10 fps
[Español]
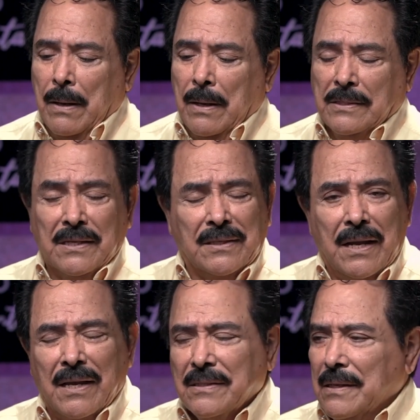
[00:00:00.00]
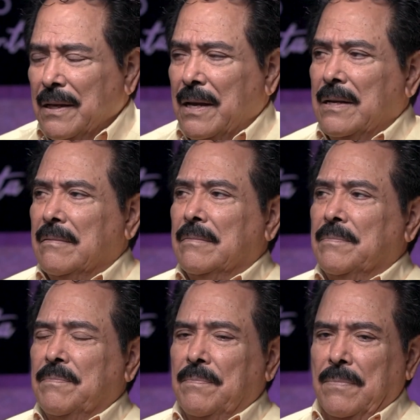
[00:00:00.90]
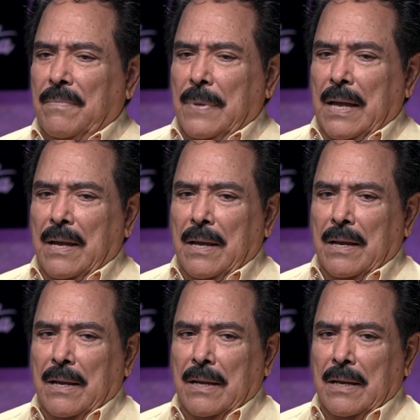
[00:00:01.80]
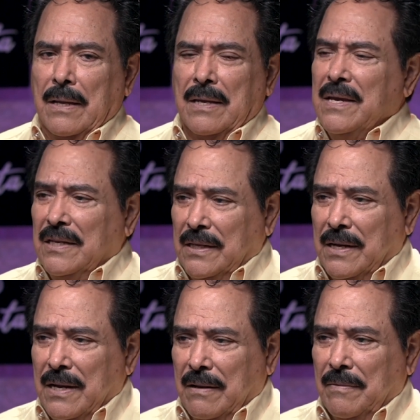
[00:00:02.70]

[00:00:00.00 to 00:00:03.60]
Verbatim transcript: Las estrellas eran. ¿Quiénes eran?